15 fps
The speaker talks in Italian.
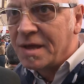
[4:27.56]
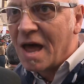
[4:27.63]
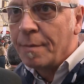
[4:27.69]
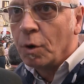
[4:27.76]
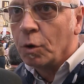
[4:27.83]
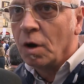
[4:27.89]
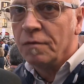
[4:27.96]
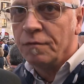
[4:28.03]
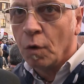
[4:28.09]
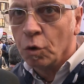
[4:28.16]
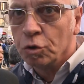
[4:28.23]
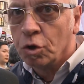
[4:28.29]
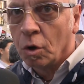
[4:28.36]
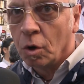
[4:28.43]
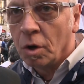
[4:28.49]
temono il
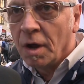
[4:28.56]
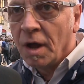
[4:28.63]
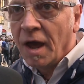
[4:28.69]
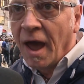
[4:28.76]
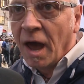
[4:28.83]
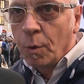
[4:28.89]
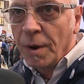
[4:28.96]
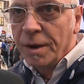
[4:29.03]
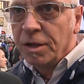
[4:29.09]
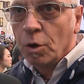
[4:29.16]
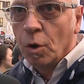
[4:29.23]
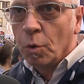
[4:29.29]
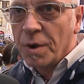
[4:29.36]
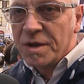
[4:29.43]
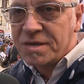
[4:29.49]
voto e quindi
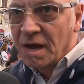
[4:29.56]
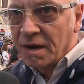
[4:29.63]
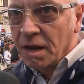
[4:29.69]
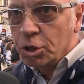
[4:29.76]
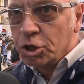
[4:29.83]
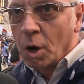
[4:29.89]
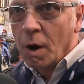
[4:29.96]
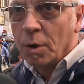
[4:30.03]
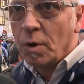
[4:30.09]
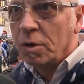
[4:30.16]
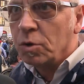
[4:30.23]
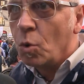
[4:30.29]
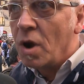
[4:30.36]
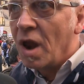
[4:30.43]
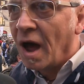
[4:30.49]
con questa legge lo hanno
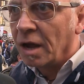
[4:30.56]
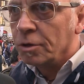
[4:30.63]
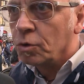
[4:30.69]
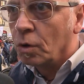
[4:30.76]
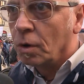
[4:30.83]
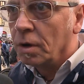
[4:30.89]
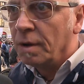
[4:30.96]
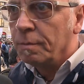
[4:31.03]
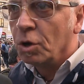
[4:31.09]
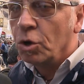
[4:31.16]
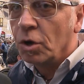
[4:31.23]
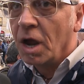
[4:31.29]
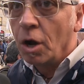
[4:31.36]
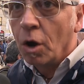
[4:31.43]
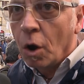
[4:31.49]
annullato in modo
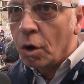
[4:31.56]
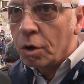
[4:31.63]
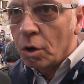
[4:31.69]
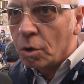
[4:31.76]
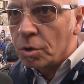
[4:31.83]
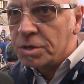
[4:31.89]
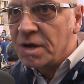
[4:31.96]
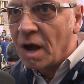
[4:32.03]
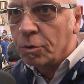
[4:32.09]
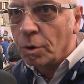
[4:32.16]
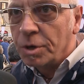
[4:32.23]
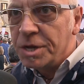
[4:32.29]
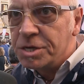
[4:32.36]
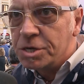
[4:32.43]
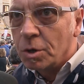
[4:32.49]
che loro si
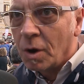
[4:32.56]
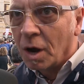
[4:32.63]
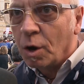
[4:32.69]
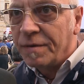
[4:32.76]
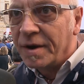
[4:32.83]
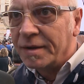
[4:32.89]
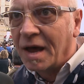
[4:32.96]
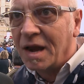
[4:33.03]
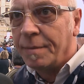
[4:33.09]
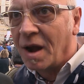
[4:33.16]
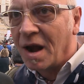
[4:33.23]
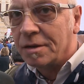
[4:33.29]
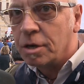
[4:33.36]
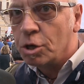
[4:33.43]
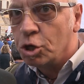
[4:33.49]
autorizzino a governare per
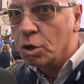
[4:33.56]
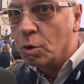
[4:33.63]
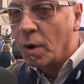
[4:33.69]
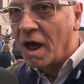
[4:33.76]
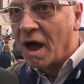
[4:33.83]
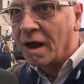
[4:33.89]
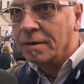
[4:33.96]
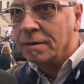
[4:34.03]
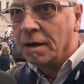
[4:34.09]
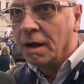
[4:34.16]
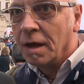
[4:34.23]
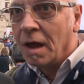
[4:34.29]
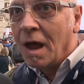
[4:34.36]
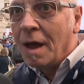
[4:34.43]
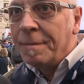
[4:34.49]
altri cinque anni,
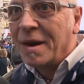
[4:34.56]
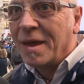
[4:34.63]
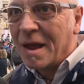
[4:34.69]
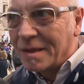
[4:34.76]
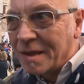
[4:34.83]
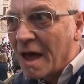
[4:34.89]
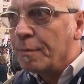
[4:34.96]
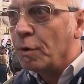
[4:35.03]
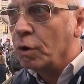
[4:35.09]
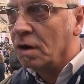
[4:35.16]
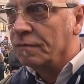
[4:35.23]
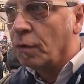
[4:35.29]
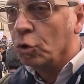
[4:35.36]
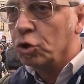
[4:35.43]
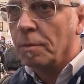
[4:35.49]
perché temono il
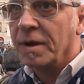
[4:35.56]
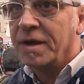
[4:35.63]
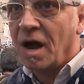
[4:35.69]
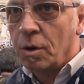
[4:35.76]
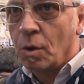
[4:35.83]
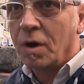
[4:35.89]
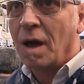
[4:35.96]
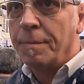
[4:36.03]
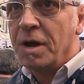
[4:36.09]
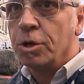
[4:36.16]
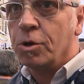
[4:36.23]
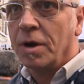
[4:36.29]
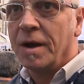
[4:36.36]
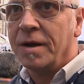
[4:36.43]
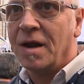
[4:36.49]
voto perché hanno
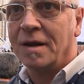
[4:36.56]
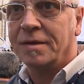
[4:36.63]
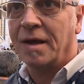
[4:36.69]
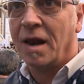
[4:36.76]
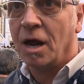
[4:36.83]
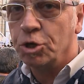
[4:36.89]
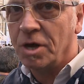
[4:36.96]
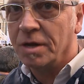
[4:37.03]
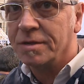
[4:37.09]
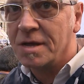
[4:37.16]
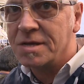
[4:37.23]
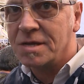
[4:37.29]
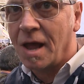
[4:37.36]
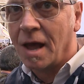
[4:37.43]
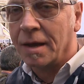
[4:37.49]
capito che in realtà la gente è
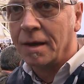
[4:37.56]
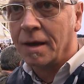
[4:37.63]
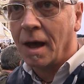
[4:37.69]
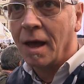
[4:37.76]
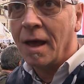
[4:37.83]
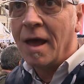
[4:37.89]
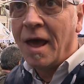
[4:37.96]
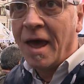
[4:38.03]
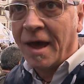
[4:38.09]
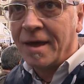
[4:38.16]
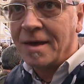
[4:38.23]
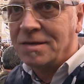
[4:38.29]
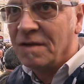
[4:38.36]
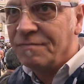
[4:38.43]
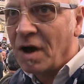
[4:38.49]
stanca e
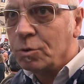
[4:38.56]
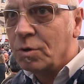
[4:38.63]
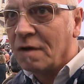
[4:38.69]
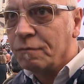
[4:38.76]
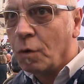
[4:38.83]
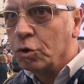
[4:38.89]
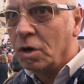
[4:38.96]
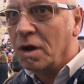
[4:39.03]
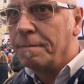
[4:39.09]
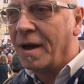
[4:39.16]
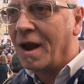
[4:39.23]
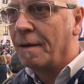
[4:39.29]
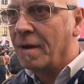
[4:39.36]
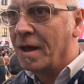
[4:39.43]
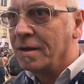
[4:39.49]
che se vanno al voto
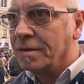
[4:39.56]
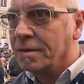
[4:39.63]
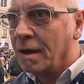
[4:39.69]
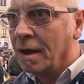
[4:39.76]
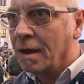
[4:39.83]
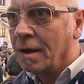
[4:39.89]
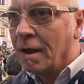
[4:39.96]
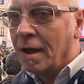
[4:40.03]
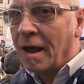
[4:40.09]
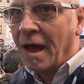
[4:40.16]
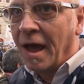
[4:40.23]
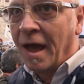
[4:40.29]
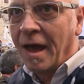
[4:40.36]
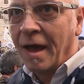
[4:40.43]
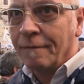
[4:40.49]
liberamente,
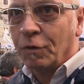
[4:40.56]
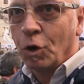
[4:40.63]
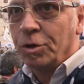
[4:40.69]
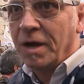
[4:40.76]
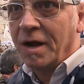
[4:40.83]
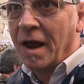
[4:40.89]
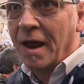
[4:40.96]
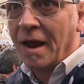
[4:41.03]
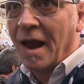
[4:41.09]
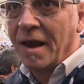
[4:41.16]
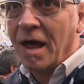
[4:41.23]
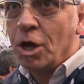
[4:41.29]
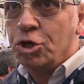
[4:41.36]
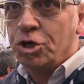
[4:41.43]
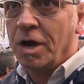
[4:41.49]
e voglio dire la
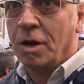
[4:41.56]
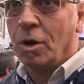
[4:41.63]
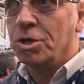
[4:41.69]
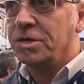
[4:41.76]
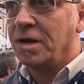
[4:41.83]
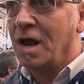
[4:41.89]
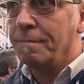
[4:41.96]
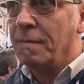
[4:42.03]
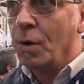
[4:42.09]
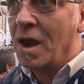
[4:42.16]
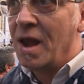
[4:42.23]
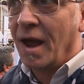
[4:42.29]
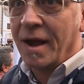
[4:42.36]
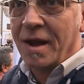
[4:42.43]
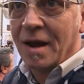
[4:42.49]
legge non sarebbe
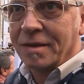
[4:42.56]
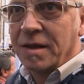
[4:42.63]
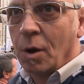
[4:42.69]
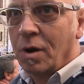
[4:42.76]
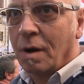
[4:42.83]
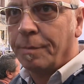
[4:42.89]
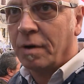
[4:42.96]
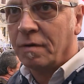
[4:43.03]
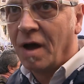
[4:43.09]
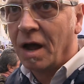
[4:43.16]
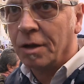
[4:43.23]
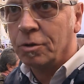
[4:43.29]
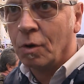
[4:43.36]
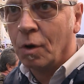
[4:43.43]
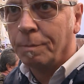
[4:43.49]
quella che in realtà hanno
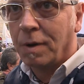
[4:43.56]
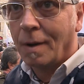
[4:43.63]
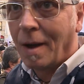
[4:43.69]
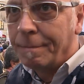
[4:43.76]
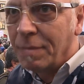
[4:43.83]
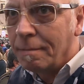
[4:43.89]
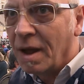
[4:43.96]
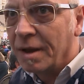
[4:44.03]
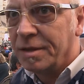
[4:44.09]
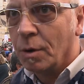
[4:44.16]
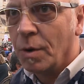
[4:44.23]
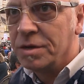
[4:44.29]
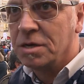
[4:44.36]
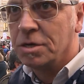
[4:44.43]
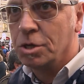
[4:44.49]
approvato, probabilmente
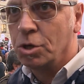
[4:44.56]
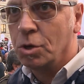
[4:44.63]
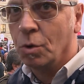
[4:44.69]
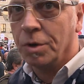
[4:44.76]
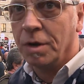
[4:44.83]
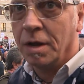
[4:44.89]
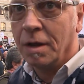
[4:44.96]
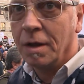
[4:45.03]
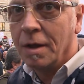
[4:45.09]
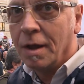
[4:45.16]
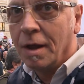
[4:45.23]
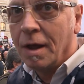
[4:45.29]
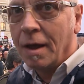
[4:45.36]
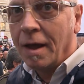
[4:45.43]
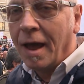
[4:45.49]
questi signori
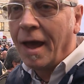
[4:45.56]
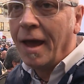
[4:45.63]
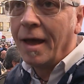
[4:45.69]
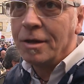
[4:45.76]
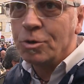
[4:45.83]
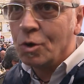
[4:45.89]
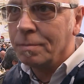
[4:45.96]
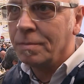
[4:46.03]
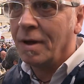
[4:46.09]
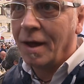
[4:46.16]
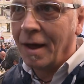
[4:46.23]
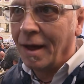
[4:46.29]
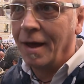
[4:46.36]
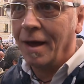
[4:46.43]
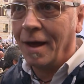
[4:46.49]
eh,
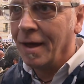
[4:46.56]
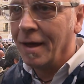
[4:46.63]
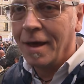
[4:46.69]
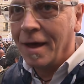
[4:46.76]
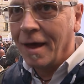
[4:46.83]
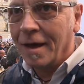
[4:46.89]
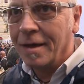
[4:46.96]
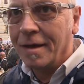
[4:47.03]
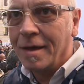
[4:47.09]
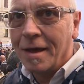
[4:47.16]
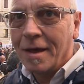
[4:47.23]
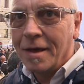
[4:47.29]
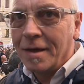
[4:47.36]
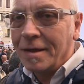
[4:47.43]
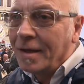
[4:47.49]
insomma... Eh,
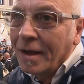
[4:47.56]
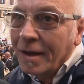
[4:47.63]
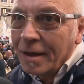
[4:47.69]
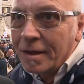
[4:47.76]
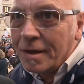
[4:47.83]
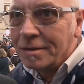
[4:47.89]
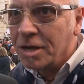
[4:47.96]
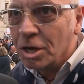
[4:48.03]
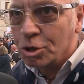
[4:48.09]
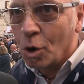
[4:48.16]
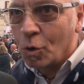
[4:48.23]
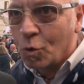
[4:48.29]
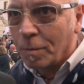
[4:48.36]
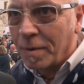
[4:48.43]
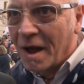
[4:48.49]

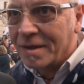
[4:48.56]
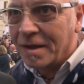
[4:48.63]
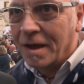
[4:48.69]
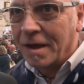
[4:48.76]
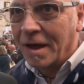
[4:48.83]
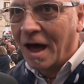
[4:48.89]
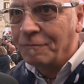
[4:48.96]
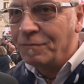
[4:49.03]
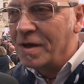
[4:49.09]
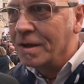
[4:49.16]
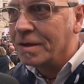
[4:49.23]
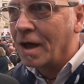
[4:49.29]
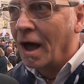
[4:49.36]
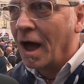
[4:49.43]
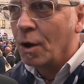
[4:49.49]
disoccupati a
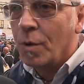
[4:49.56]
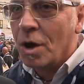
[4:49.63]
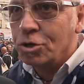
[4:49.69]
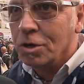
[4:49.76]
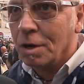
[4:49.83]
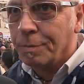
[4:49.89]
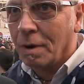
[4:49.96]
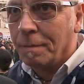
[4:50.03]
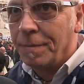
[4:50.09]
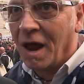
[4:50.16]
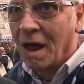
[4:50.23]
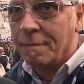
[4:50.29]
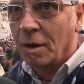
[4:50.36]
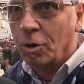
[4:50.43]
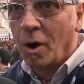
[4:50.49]
vita e questo è il
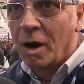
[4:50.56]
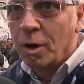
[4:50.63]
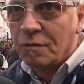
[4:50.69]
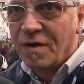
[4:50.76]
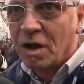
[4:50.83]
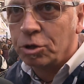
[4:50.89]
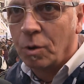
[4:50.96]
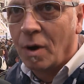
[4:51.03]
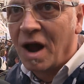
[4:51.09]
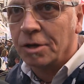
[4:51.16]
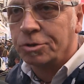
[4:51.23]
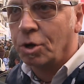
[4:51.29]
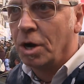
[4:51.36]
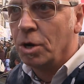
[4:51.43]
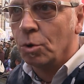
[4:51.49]
problema, non hanno fatto
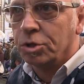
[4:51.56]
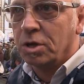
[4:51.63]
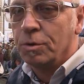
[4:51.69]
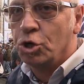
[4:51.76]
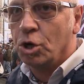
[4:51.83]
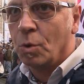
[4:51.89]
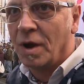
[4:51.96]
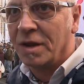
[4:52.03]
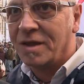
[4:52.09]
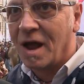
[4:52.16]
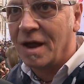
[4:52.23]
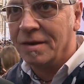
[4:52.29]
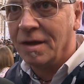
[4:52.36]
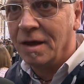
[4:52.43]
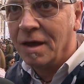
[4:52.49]
altro negli ultimi 50
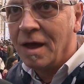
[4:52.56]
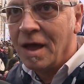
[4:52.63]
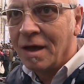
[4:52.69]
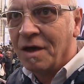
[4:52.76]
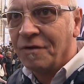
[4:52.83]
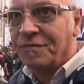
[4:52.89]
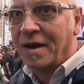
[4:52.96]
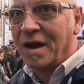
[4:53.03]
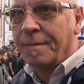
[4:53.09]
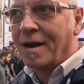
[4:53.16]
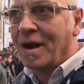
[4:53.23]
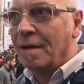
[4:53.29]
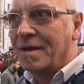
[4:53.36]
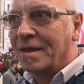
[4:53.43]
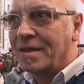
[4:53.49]
anni che fare i
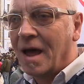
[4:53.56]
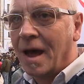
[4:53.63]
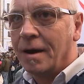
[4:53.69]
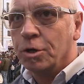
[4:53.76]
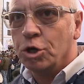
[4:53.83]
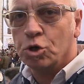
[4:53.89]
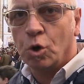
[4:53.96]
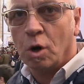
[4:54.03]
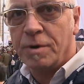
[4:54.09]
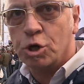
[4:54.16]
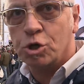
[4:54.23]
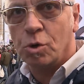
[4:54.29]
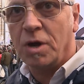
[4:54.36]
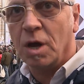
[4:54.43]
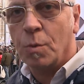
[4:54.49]
parlamentari, ci sono
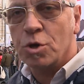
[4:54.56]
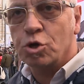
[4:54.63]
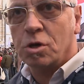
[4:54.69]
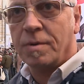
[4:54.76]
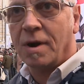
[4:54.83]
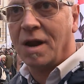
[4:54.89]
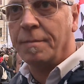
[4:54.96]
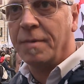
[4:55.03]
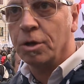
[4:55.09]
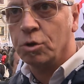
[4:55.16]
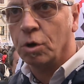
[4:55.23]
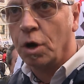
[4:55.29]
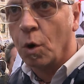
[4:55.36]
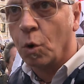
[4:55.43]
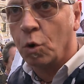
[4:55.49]
persone in questo Parlamento
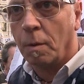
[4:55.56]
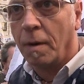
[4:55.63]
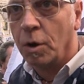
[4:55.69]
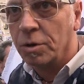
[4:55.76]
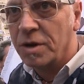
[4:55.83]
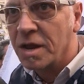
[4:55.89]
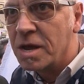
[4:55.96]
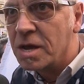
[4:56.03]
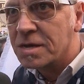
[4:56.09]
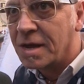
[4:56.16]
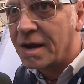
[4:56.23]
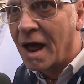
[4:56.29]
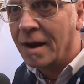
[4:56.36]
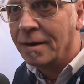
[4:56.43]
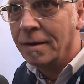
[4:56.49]
che occupano degli
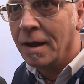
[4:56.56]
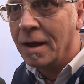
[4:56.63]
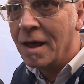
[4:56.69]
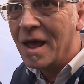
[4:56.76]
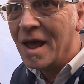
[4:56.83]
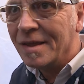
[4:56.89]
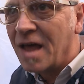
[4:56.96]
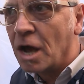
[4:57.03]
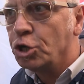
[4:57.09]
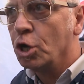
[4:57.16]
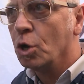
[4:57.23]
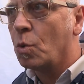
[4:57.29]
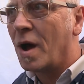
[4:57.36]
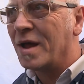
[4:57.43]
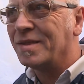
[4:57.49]
scranni dai
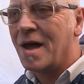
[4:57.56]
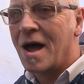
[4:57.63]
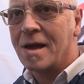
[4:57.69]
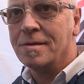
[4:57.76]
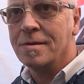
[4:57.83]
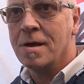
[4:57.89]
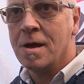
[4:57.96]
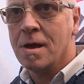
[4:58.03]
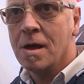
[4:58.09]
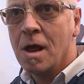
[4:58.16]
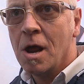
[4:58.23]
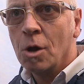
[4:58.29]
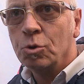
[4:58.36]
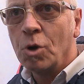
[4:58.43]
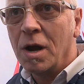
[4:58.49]
50 anni,
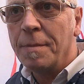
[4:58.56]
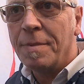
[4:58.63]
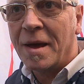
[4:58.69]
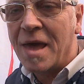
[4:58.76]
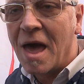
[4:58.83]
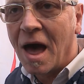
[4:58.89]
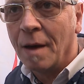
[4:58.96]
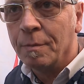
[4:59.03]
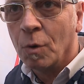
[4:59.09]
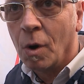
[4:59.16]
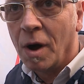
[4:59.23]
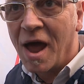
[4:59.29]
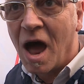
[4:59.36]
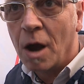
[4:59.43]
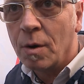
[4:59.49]
noi li paghiamo
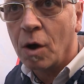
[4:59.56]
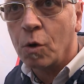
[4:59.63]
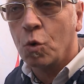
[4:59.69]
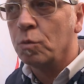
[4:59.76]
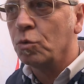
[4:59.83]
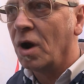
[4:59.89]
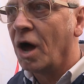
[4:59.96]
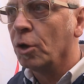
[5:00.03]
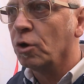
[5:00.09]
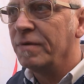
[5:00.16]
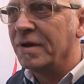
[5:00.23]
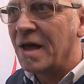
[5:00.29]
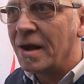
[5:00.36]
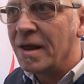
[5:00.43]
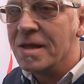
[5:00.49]
e hanno accumulato
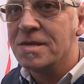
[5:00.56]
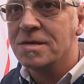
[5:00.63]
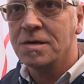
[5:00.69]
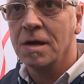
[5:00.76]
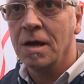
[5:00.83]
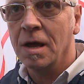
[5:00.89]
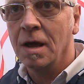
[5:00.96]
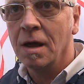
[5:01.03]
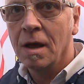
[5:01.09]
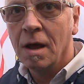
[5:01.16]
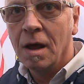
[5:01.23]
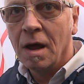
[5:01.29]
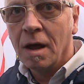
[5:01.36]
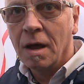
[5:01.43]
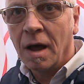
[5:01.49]
vitalizi
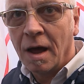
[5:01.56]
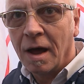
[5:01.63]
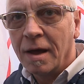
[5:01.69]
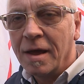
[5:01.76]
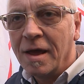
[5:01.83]
eh,